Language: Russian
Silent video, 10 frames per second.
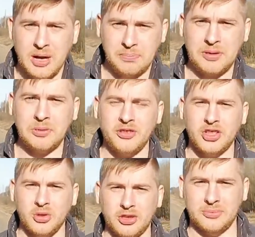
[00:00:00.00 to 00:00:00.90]
По
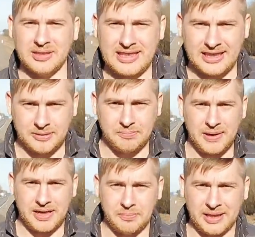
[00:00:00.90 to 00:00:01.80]
неподтвержденным данным,
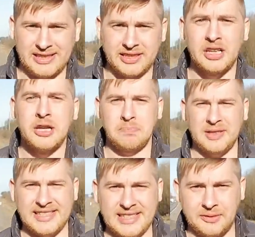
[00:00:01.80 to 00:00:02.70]
парень пролетел
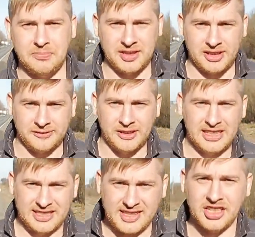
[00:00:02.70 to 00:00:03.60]
50 метров
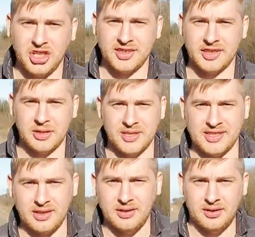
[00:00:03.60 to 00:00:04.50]
и скончался на месте.